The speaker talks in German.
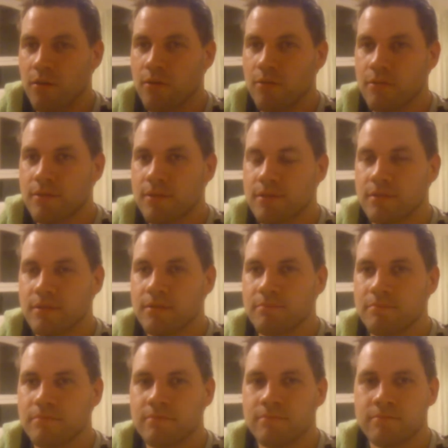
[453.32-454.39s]
Und
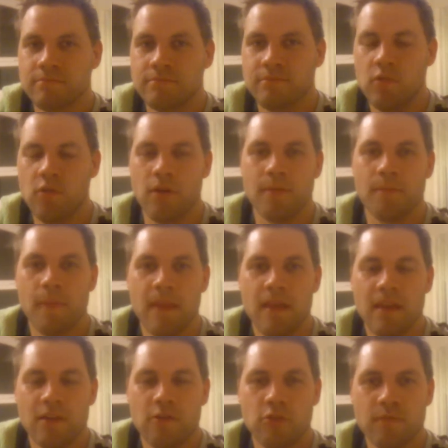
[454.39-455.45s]
ähm, ja,
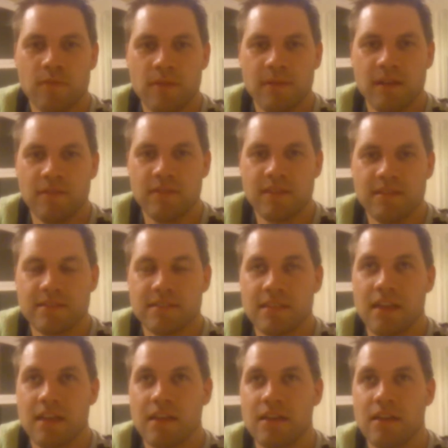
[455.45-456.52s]
gucken wir mal, wie es
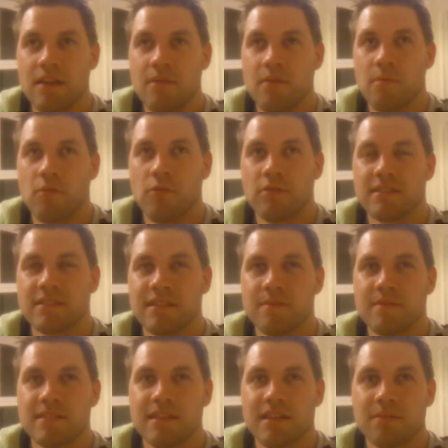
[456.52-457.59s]
morgen ist
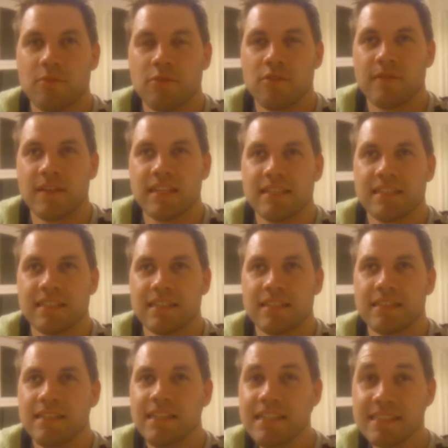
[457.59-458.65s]
Samstag, morgen werde ich
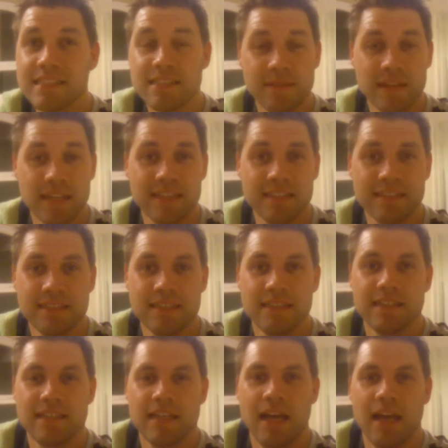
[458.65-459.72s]
dann nichts machen
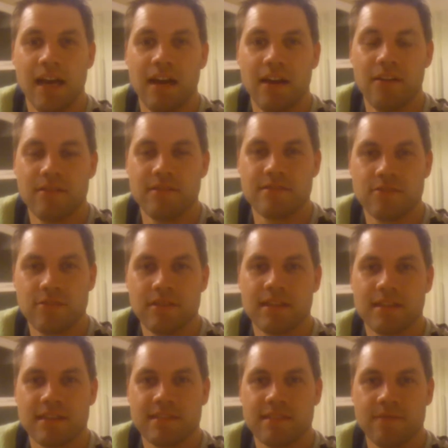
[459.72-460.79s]
und
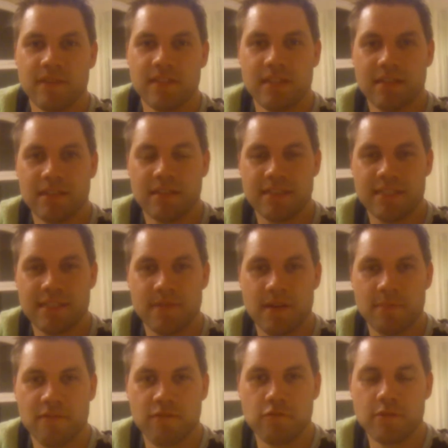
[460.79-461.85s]
Sonntag ist dann wieder
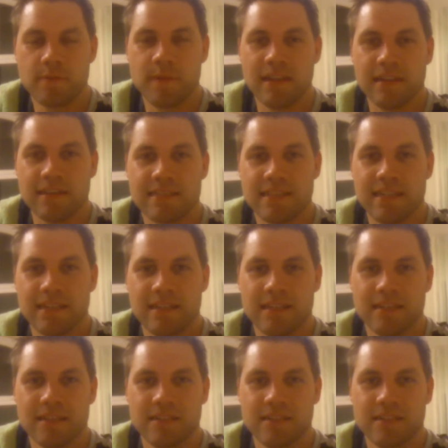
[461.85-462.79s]
zweimal Fußball angesagt.